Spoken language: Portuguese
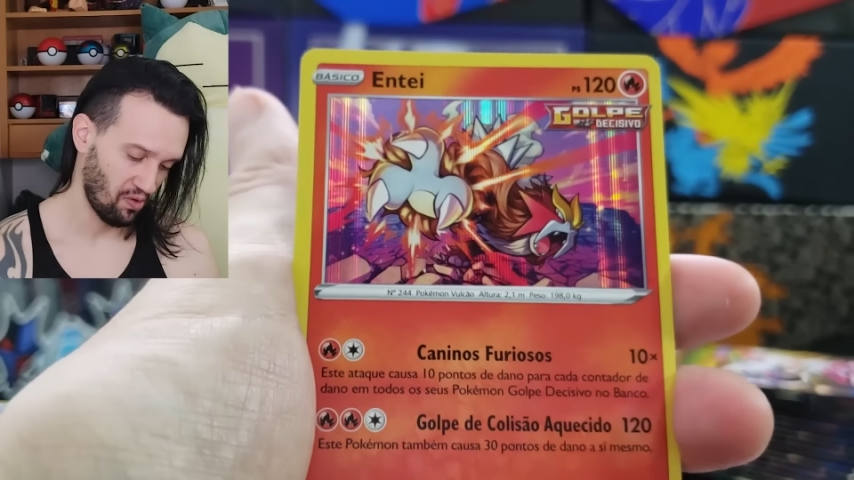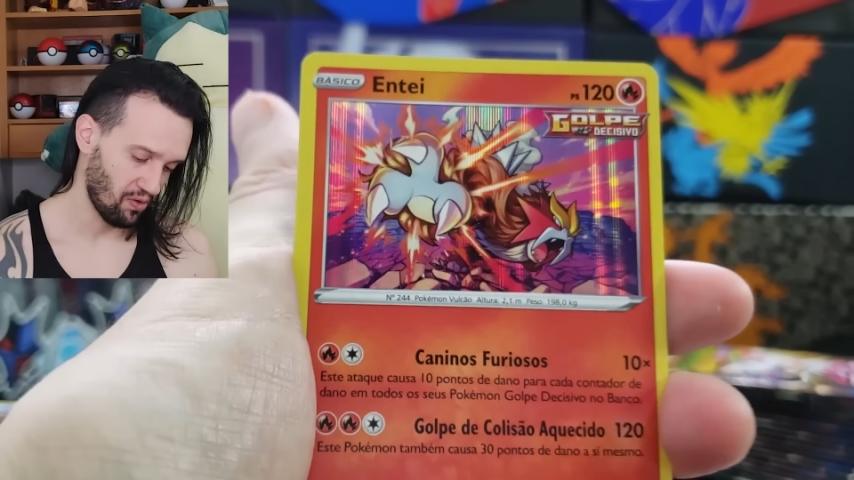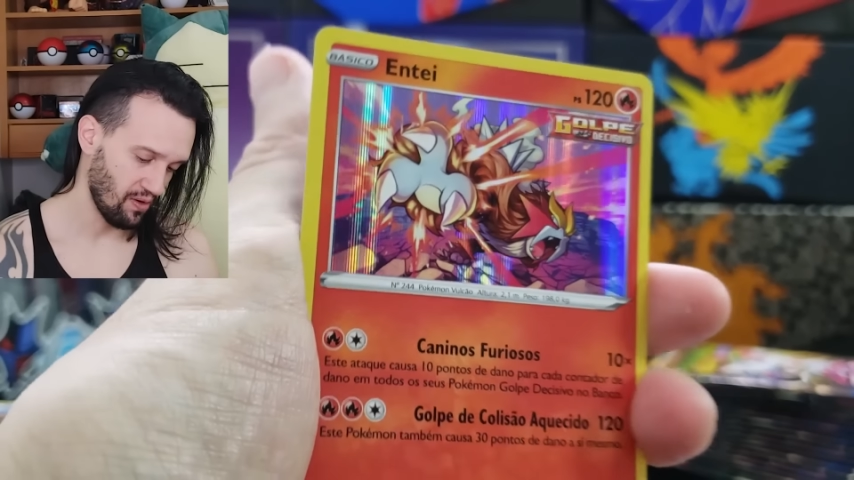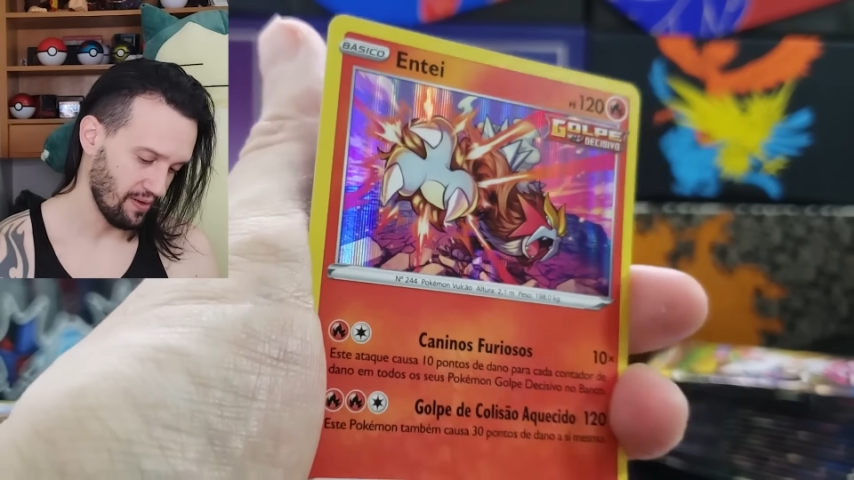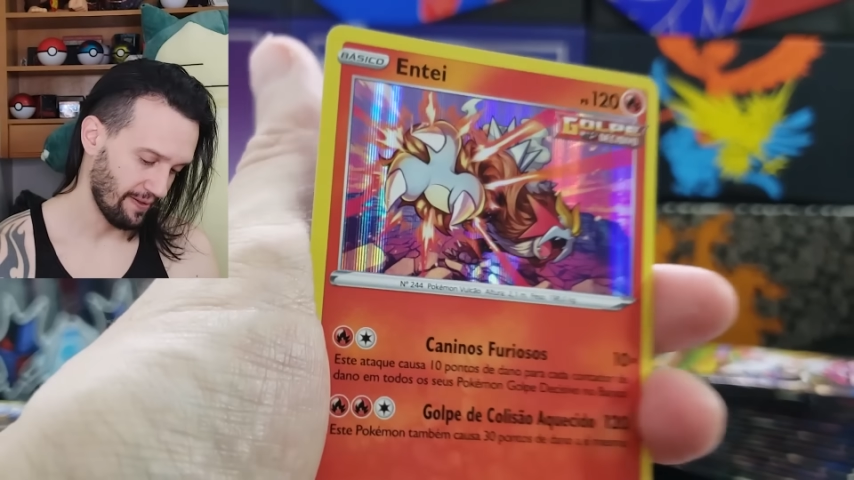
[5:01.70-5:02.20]

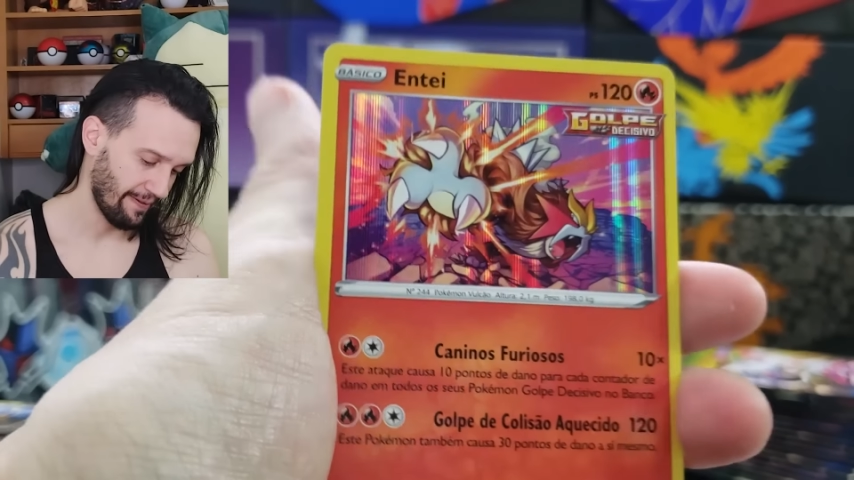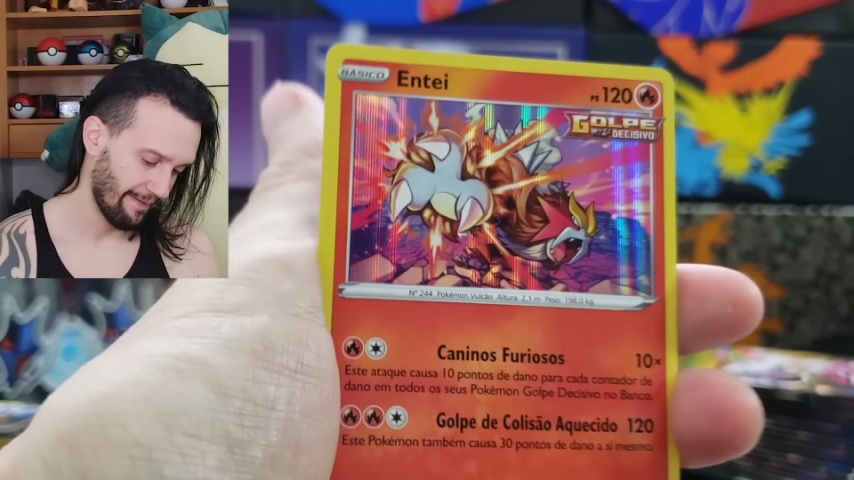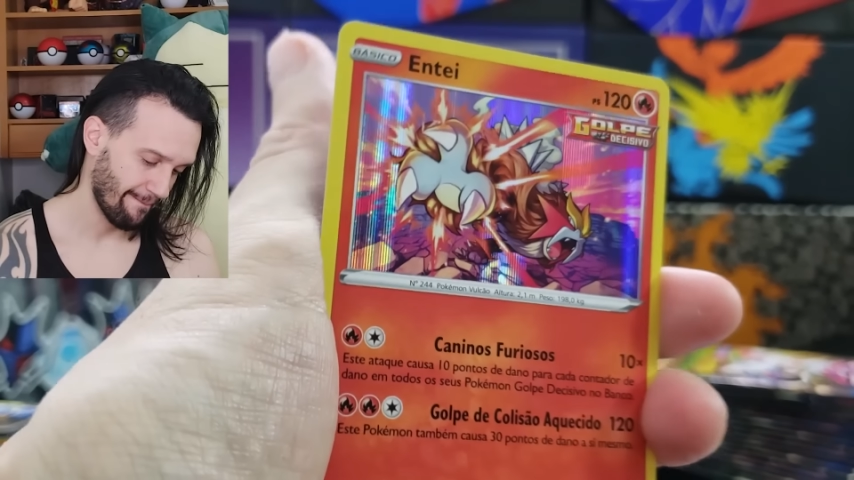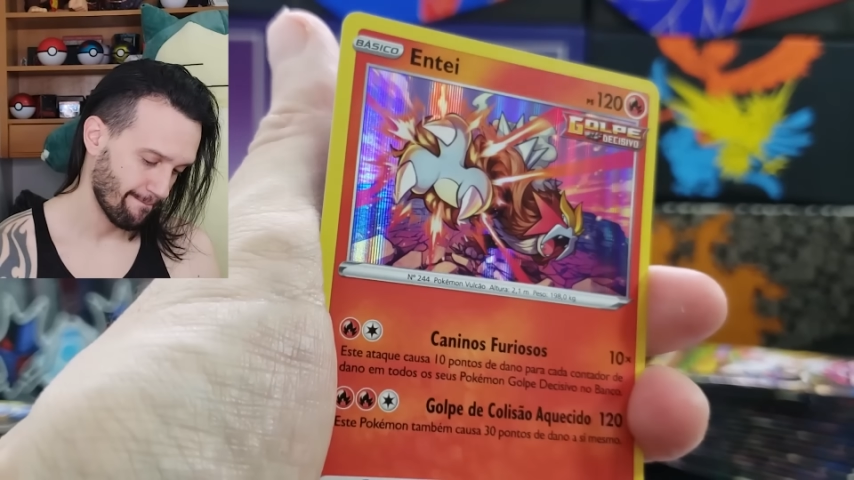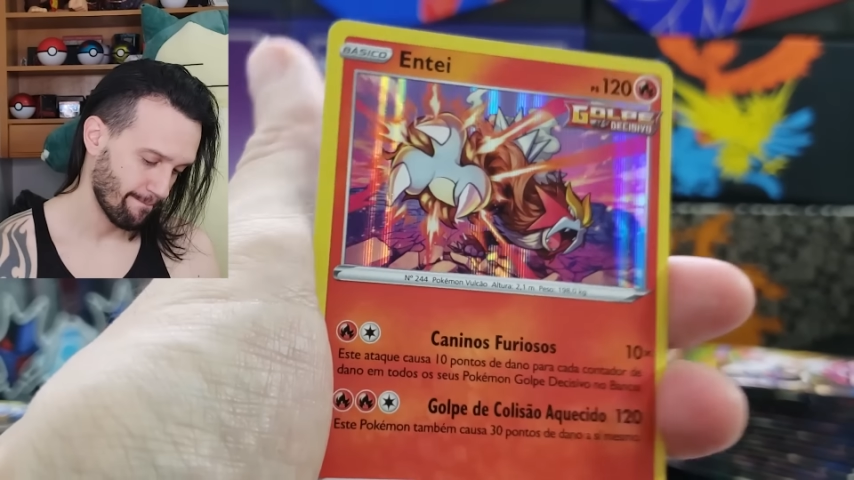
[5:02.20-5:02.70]
Ó,
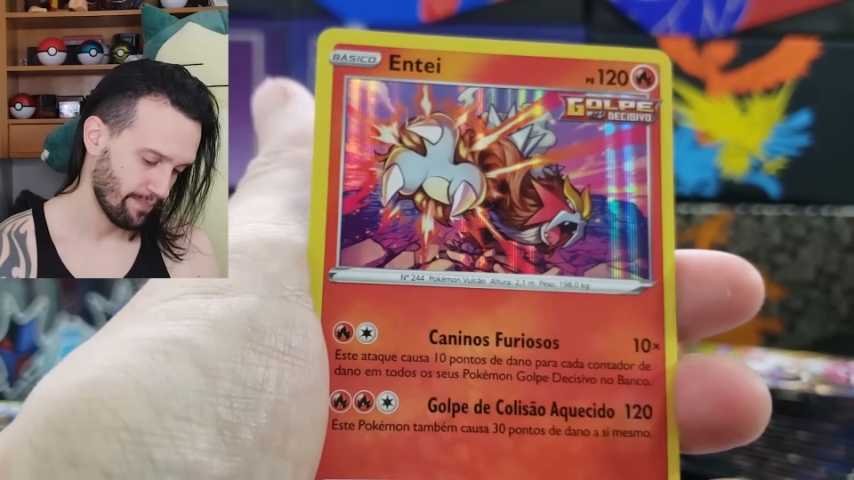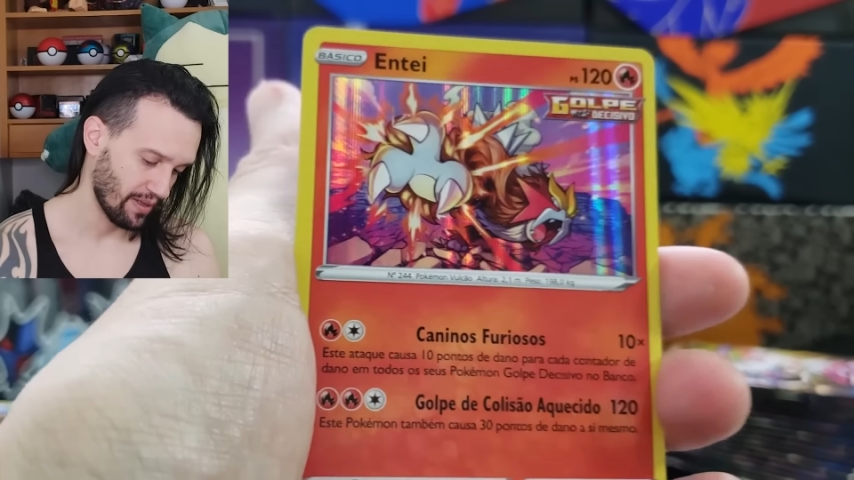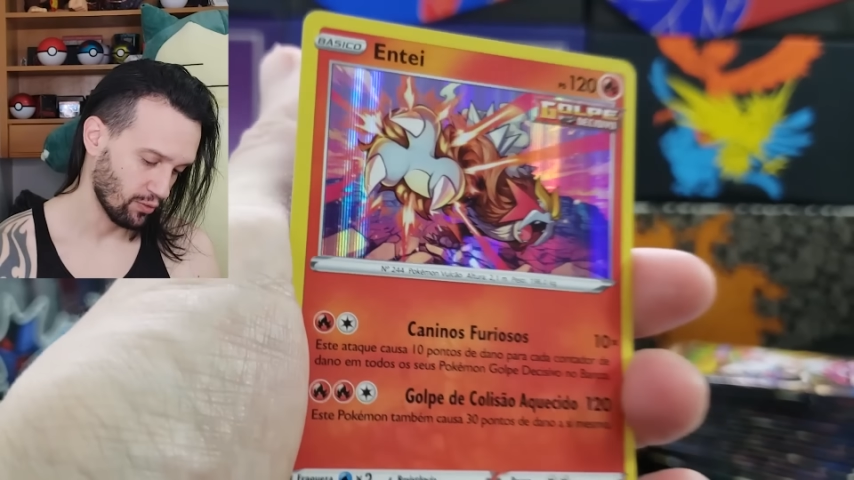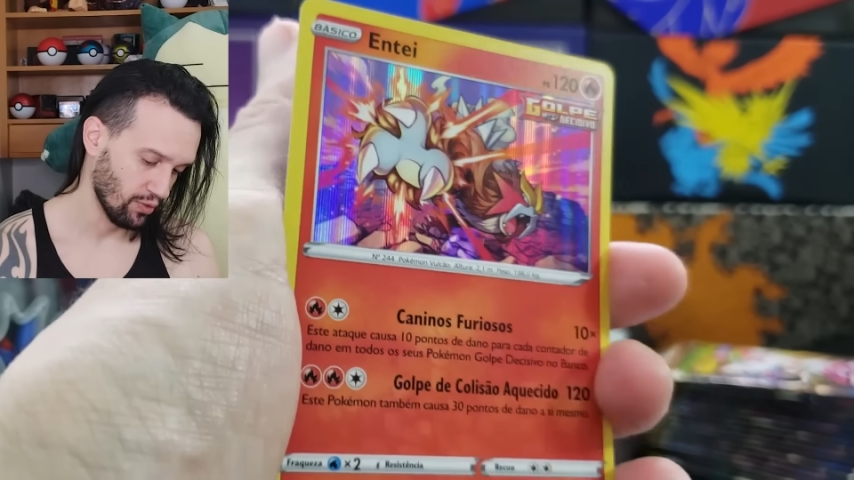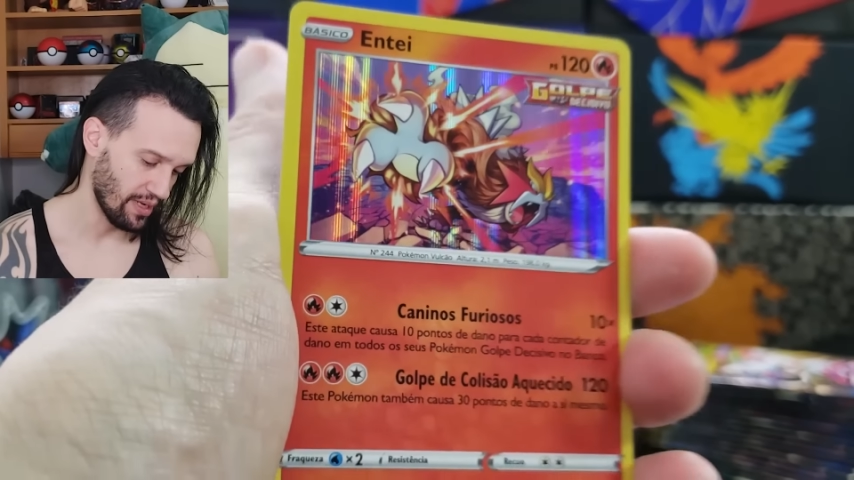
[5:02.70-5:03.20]

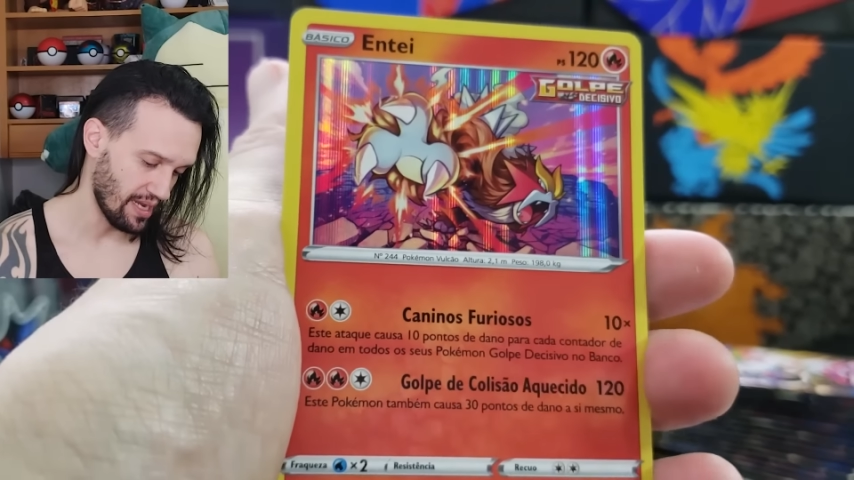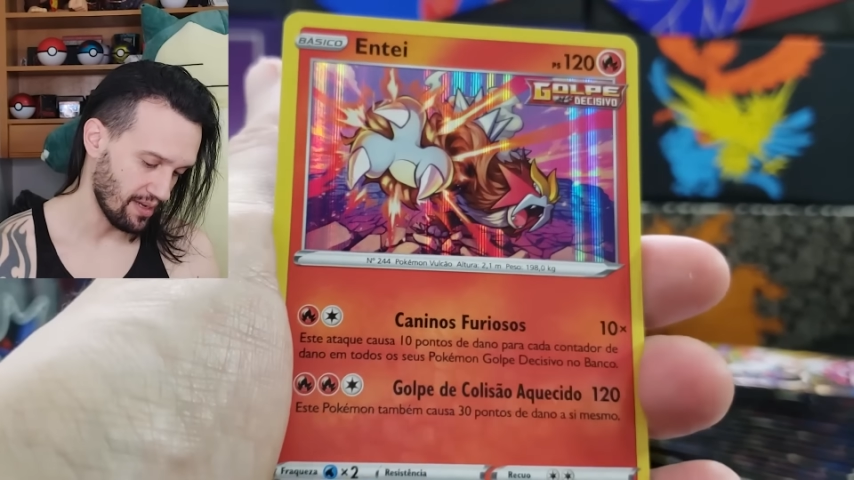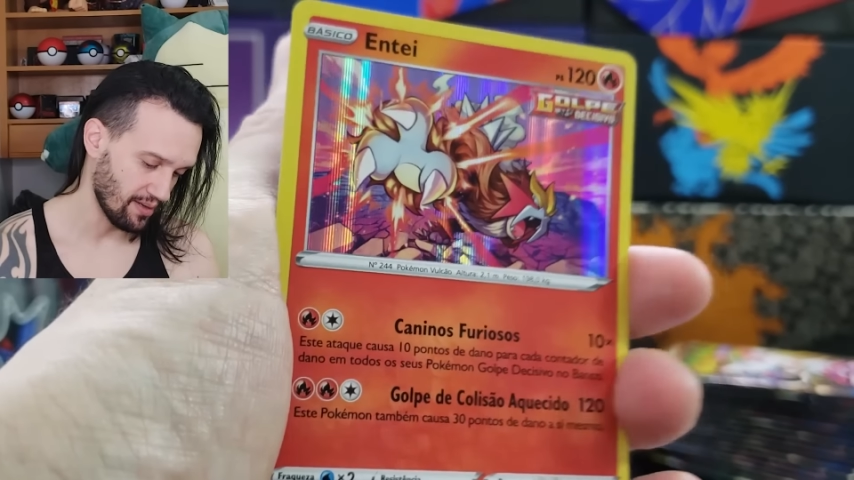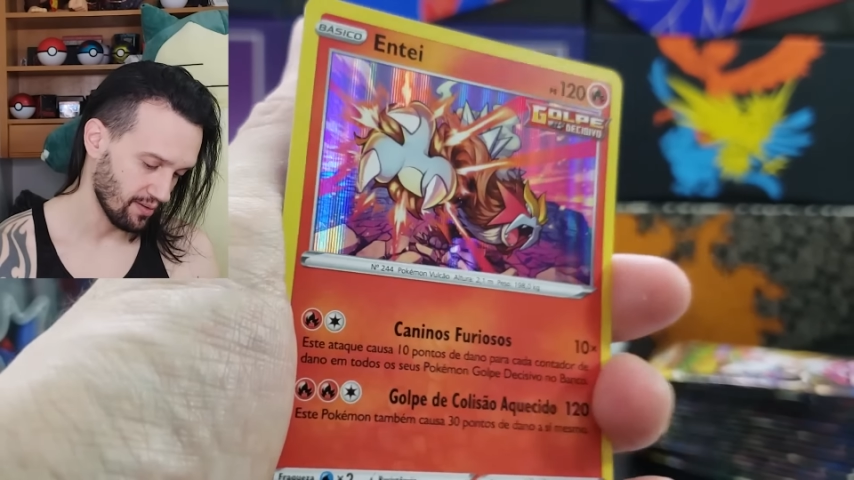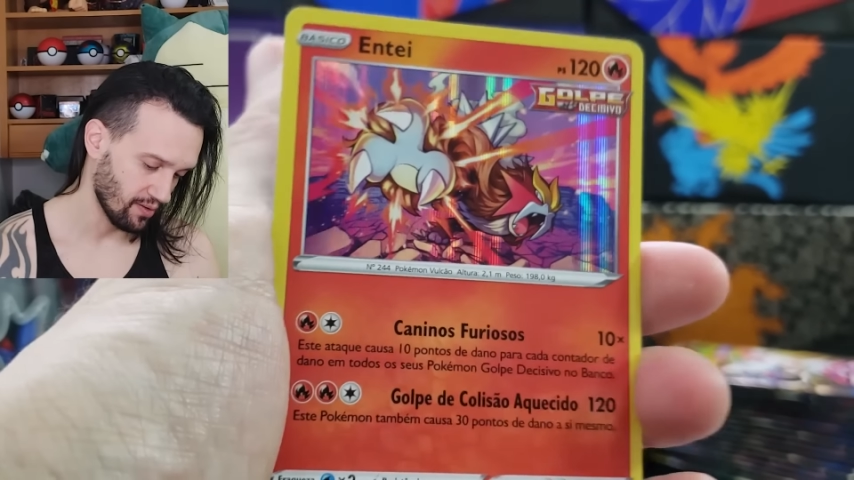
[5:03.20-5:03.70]

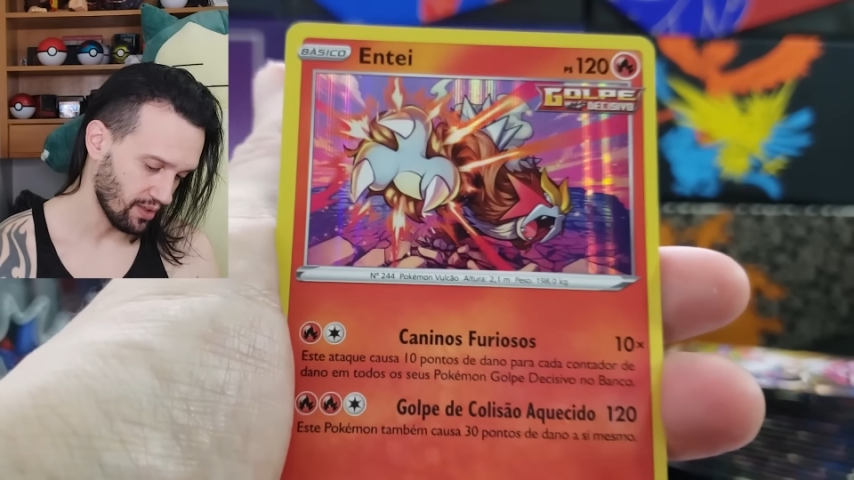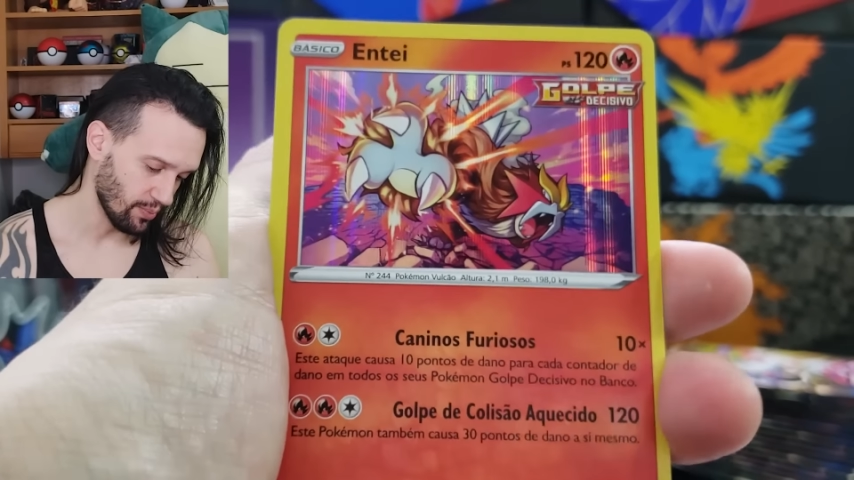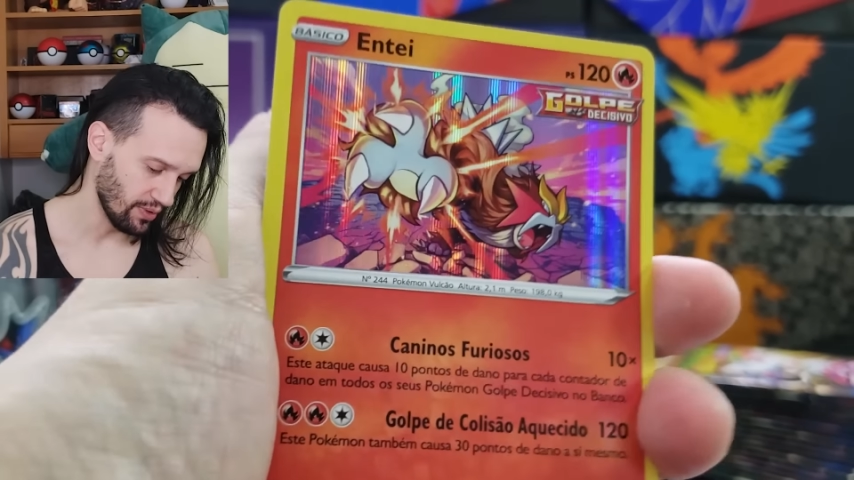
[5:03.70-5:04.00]
adorei. Ó, que